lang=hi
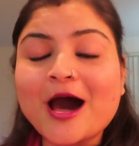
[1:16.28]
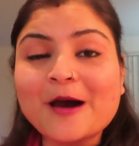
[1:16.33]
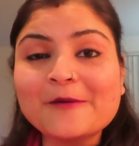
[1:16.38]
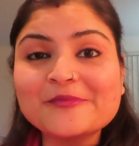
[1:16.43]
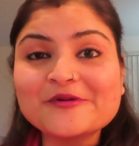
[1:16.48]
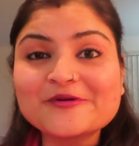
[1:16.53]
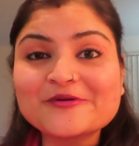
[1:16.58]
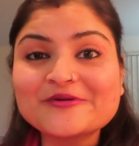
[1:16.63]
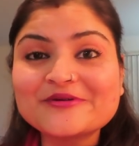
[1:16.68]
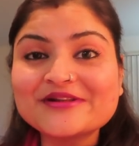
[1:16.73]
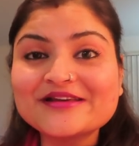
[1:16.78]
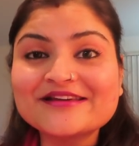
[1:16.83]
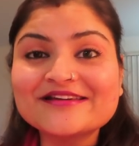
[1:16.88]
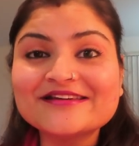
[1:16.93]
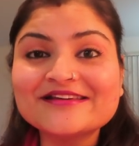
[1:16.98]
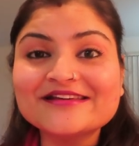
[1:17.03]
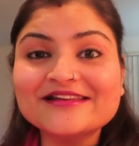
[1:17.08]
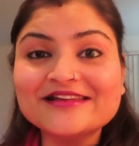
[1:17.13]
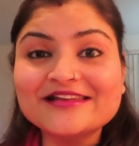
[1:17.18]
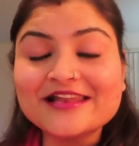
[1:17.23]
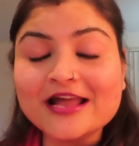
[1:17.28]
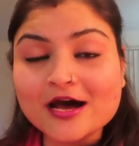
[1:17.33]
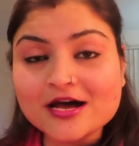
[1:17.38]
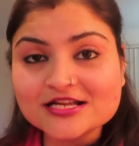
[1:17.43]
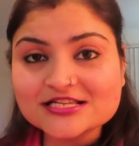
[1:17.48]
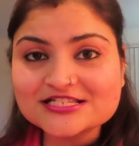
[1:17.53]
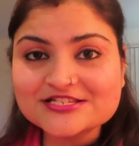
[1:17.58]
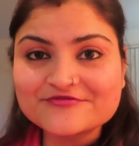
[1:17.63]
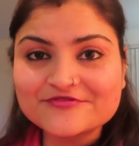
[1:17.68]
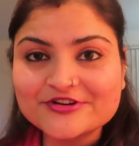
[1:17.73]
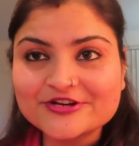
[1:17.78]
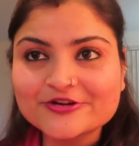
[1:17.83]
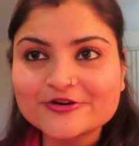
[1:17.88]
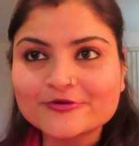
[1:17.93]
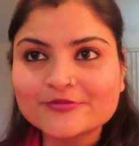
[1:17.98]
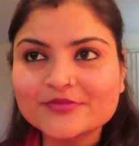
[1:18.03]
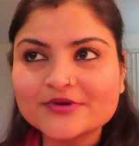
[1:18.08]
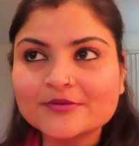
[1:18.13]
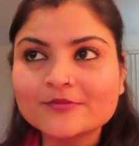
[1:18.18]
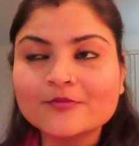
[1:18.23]
आप लोगों ने लास्ट
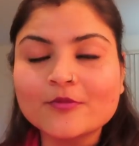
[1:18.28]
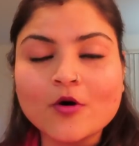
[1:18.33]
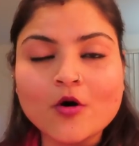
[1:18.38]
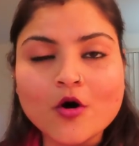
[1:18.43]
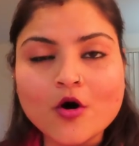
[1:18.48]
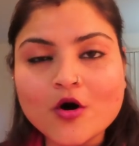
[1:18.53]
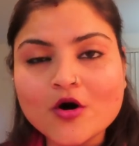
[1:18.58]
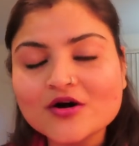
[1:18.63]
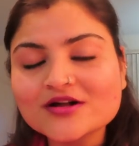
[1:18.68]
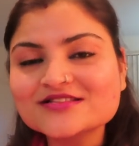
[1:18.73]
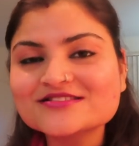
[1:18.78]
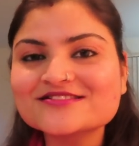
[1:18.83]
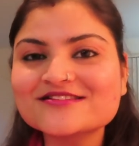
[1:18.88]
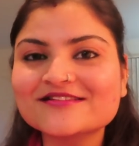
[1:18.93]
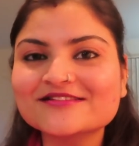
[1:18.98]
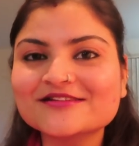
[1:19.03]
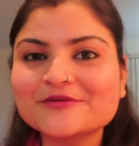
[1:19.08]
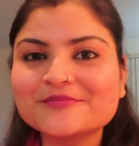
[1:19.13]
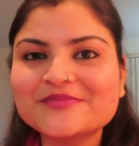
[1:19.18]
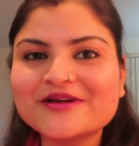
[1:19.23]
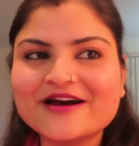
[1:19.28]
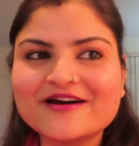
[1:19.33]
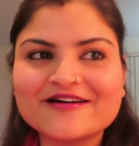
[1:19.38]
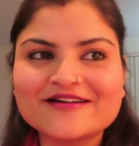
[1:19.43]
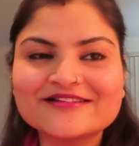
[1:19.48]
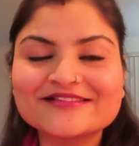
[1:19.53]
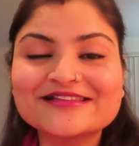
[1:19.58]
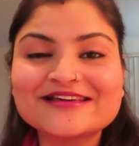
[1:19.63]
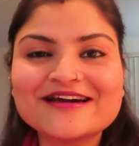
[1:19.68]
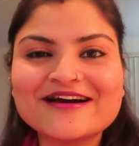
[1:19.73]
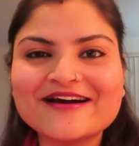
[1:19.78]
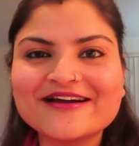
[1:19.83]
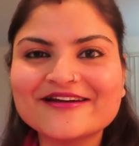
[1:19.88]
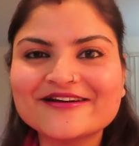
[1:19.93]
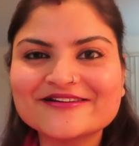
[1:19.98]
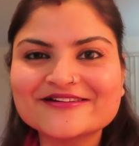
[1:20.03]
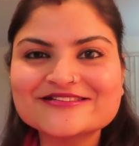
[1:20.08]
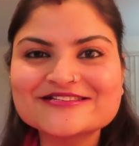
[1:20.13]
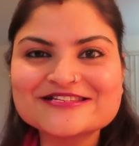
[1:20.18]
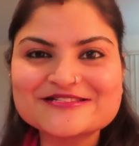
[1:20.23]
वीडियो पे बहुत ज़्यादा प्यार
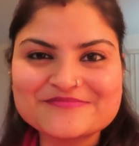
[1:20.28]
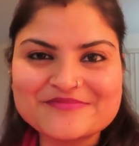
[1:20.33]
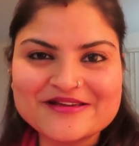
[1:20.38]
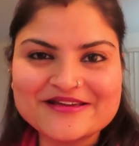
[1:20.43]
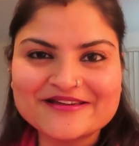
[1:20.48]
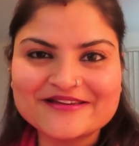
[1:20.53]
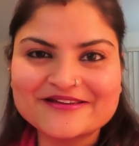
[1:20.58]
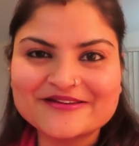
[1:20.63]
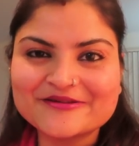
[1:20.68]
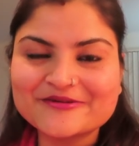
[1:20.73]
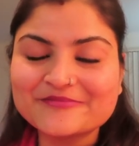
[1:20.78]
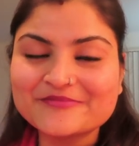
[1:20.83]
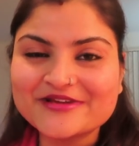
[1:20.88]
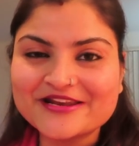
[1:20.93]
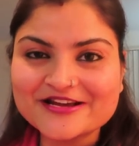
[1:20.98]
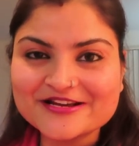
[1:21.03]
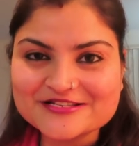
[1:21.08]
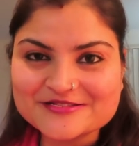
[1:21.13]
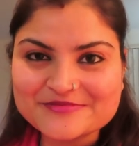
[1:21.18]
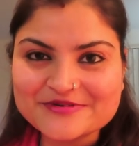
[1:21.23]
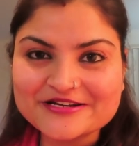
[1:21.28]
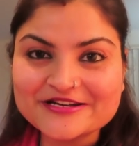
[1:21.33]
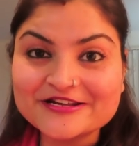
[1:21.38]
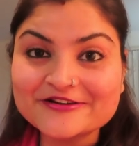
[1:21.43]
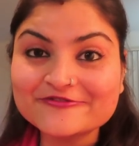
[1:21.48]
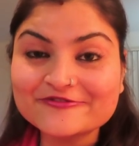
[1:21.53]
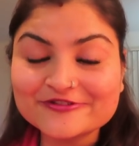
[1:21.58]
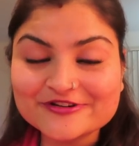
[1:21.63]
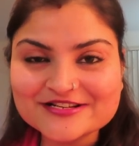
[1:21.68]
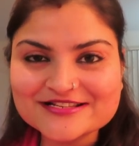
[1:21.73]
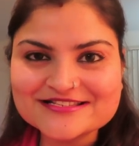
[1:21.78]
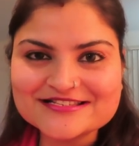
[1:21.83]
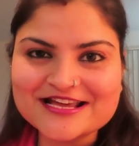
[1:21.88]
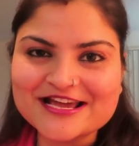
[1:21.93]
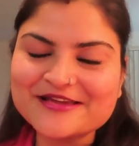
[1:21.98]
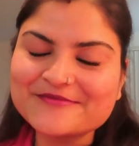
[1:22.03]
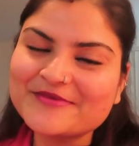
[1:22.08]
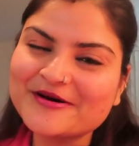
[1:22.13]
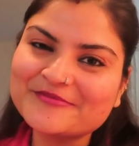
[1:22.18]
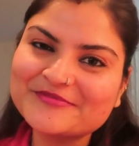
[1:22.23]
दिखाया जिसपे मेरे हस्बैंड ने फर्स्ट
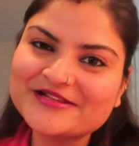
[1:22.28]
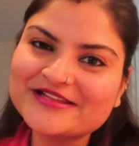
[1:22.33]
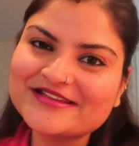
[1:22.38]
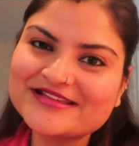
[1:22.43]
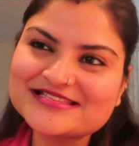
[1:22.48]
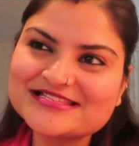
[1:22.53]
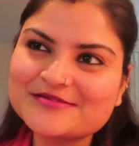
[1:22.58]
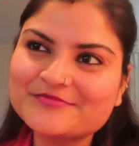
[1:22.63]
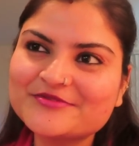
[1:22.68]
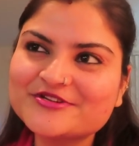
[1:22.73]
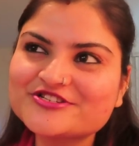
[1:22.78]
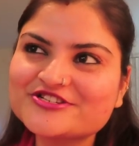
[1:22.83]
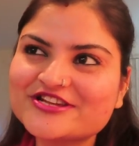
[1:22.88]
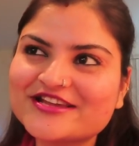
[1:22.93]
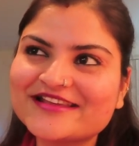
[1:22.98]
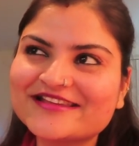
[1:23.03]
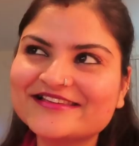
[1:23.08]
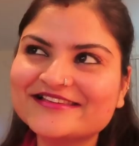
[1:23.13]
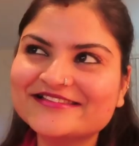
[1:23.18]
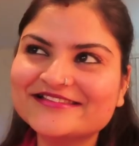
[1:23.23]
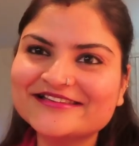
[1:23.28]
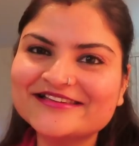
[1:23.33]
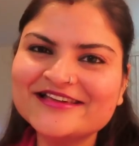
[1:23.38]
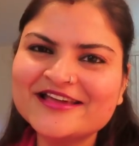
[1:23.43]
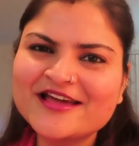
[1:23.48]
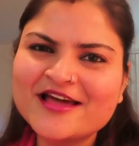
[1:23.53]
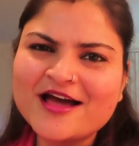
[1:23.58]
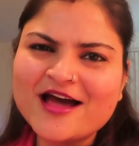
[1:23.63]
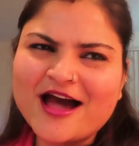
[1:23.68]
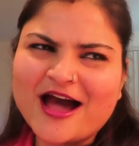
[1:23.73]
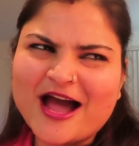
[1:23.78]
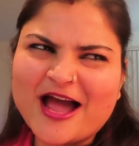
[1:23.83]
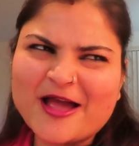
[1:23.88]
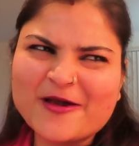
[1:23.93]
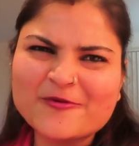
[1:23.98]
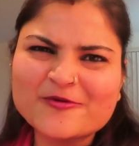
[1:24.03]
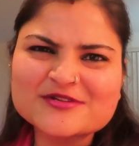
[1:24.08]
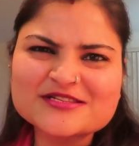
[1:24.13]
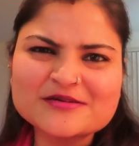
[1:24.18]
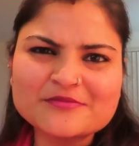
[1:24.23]
टाइम अपनी रेसिपी शेयर की थी
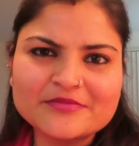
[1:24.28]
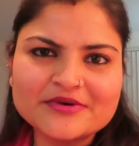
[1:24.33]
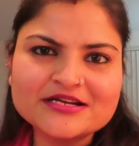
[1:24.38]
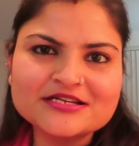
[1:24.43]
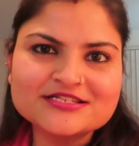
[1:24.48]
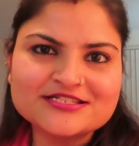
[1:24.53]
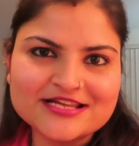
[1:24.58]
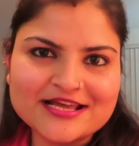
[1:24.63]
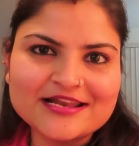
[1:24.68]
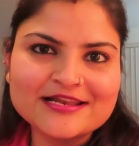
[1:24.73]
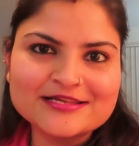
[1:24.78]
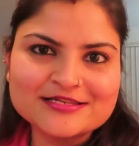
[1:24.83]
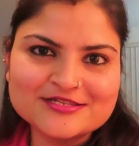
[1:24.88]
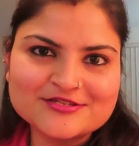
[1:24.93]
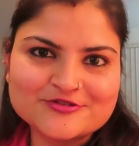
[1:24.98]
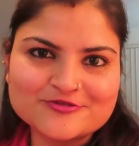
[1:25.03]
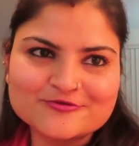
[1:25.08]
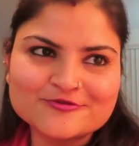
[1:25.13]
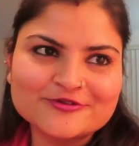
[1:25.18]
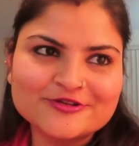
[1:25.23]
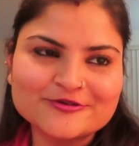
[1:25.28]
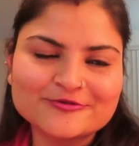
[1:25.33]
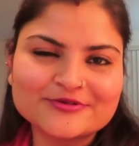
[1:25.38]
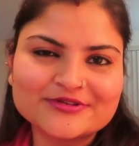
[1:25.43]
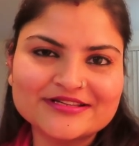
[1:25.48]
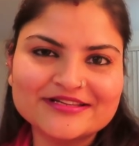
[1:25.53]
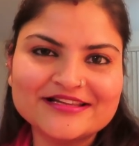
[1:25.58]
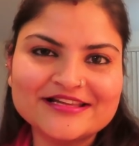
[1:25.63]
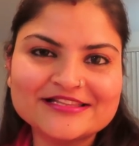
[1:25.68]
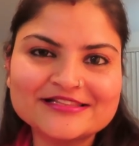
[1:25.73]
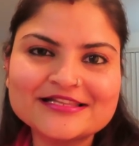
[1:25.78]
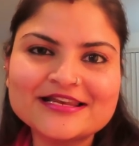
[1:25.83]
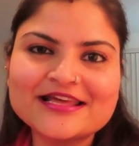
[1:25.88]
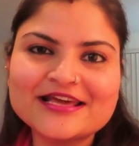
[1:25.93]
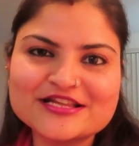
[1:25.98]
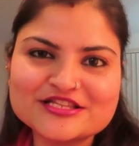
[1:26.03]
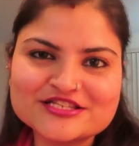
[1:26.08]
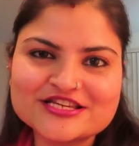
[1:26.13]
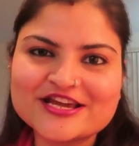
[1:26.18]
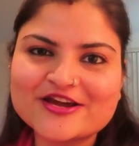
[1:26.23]
आई वॉज अ बिट जेलस टू क्योंकि
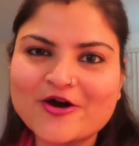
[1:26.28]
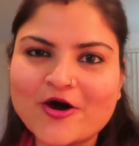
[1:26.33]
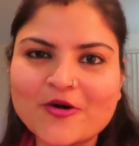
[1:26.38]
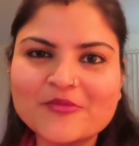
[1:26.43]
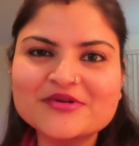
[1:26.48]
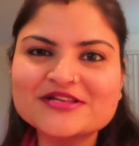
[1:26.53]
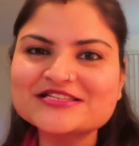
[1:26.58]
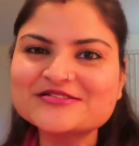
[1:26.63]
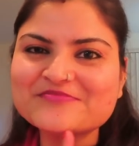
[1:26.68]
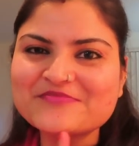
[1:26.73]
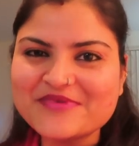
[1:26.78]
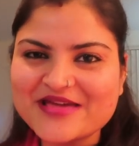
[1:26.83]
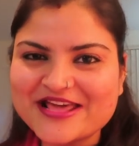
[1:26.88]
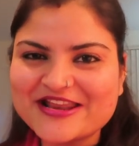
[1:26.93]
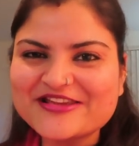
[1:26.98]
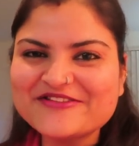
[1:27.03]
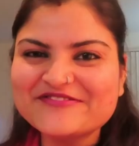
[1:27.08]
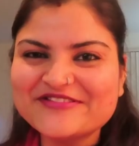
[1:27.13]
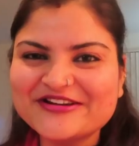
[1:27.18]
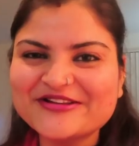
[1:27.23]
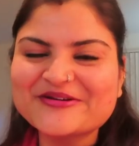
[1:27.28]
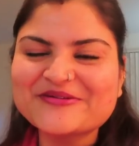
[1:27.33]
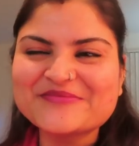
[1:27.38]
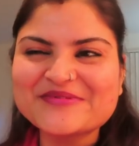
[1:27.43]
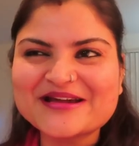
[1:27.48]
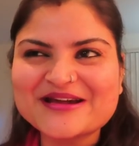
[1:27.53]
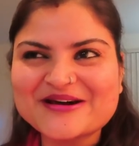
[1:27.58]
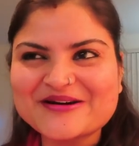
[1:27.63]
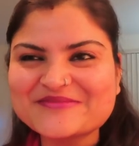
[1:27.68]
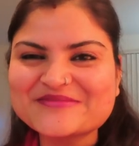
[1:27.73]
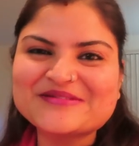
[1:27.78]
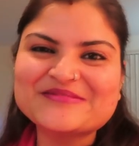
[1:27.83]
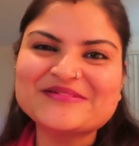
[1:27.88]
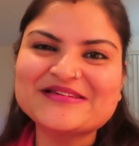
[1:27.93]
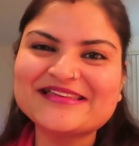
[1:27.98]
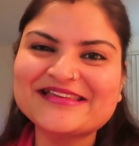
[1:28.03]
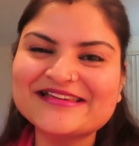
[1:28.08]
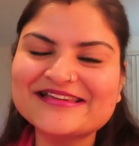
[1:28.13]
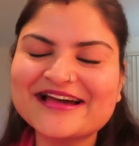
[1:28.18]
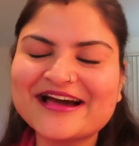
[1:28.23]
इतने अच्छे कॉमेंट्स मेरी वीडियो पर कभी
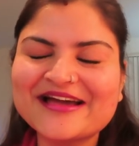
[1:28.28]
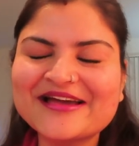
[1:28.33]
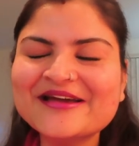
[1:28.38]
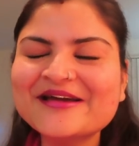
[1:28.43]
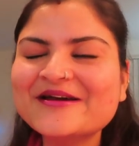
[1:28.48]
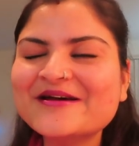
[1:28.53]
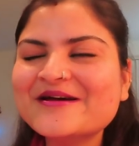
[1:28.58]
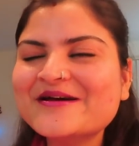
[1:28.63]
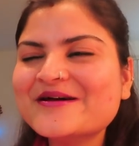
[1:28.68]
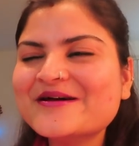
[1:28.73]
भी नहीं आए